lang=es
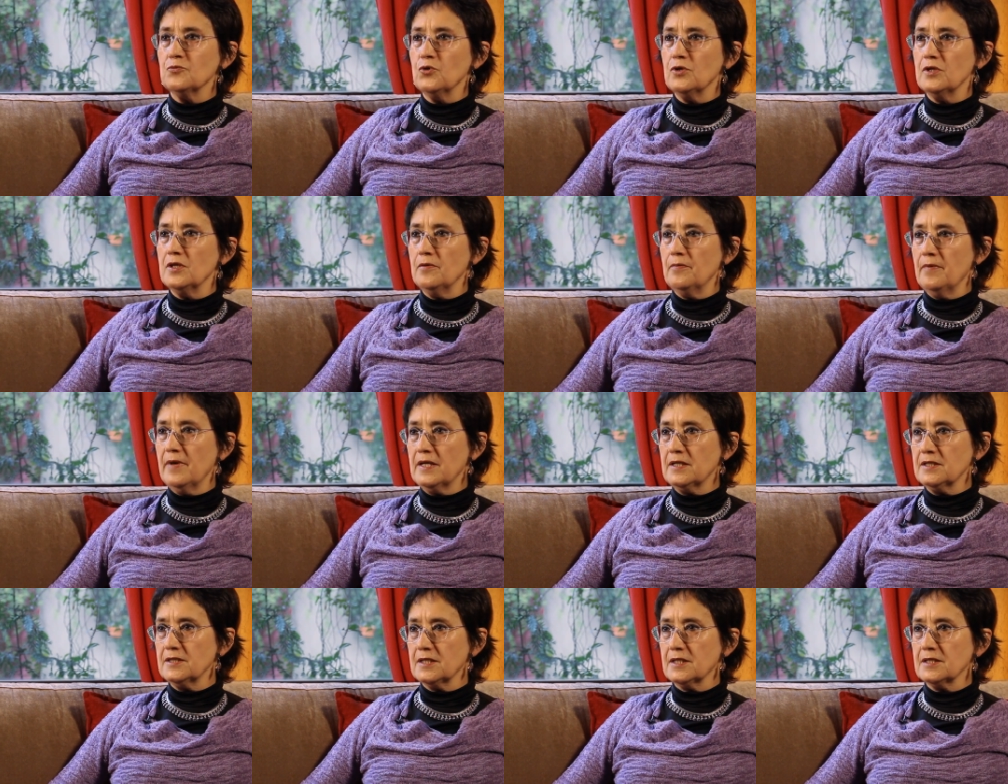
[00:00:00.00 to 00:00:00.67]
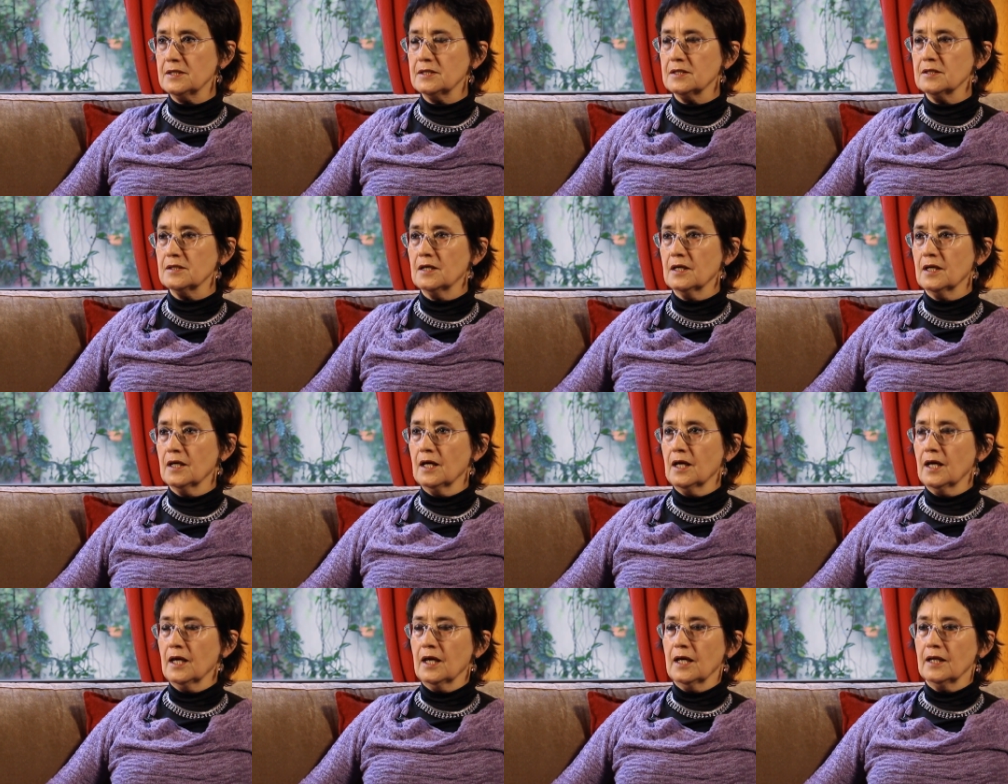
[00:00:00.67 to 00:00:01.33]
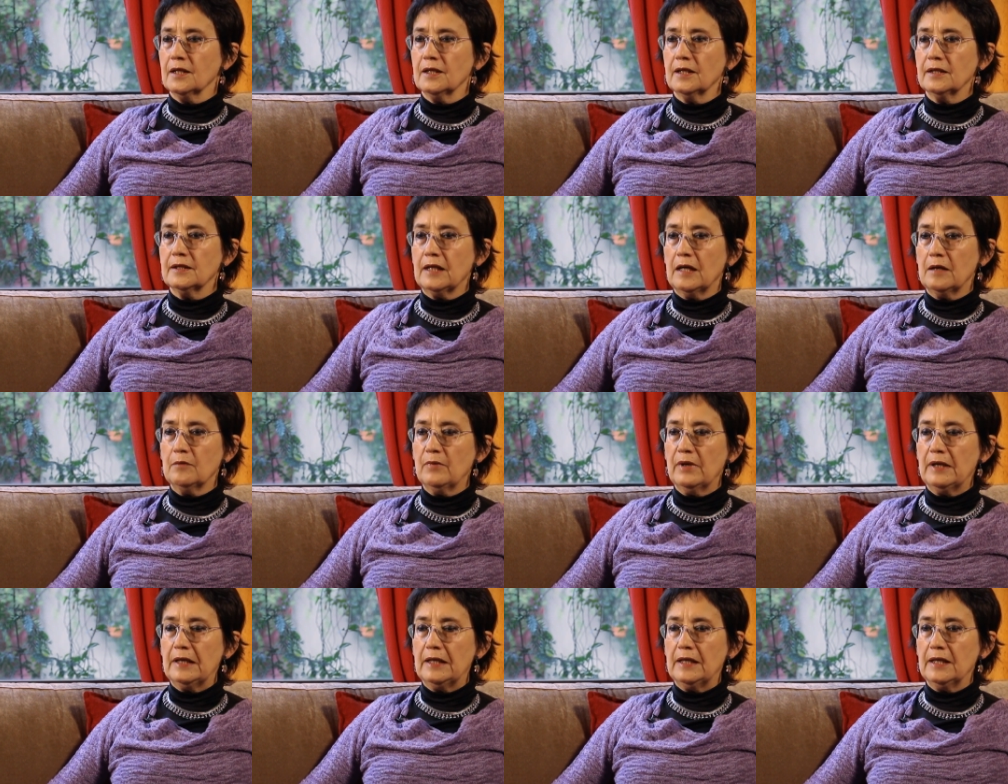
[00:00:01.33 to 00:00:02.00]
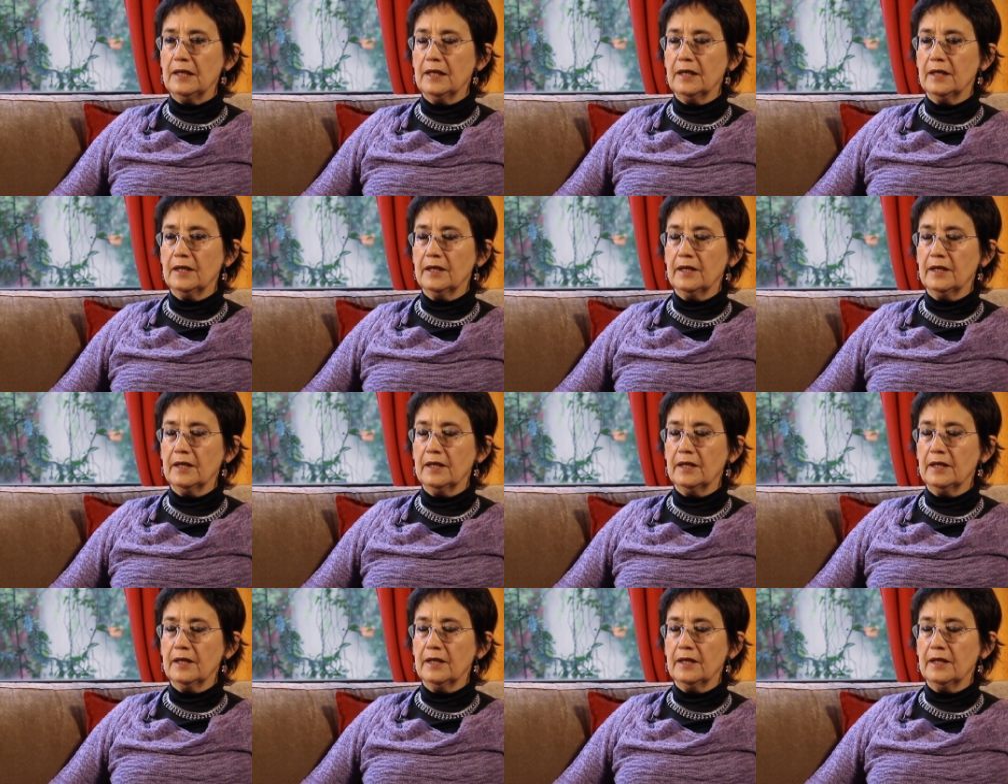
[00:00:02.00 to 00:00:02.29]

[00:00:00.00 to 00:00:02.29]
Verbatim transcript: muy diversas, de tal manera